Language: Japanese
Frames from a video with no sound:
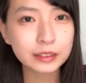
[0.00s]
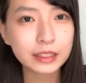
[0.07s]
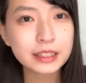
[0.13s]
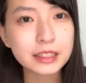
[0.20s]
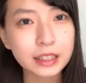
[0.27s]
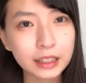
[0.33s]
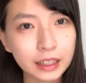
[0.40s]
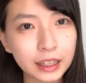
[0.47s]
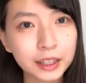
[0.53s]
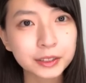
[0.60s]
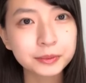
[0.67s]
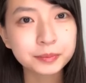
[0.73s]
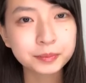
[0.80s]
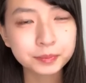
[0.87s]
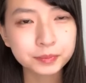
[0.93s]
うですから
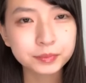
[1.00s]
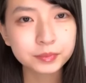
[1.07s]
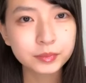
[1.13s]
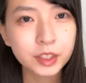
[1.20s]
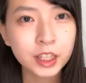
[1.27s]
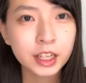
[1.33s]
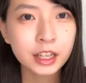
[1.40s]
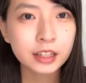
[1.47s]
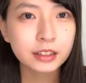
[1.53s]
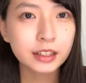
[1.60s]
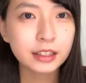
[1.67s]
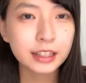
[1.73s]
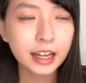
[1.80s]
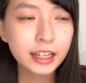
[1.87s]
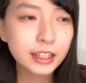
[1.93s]
うん
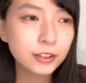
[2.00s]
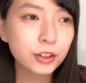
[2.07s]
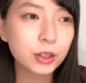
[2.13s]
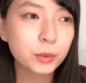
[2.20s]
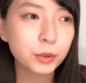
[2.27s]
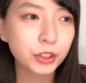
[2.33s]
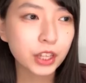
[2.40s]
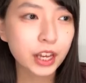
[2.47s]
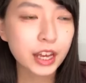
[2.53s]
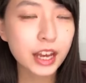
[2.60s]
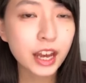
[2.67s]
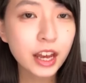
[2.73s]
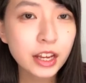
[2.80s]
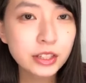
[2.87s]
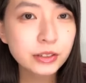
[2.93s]
で何よりもね
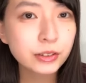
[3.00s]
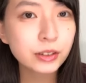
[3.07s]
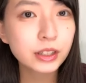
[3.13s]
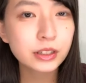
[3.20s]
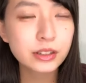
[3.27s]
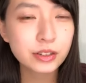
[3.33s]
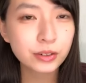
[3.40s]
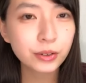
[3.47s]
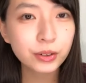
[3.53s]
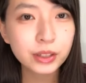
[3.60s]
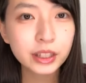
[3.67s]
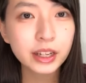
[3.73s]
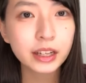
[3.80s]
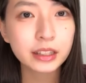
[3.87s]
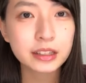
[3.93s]
映像が超
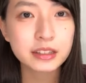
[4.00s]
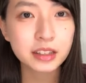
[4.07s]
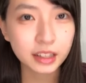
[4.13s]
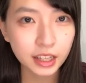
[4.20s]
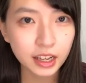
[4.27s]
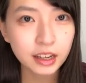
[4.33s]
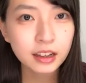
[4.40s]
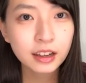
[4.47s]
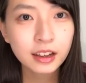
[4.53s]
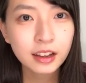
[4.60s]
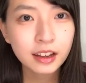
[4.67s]
綺麗でしたね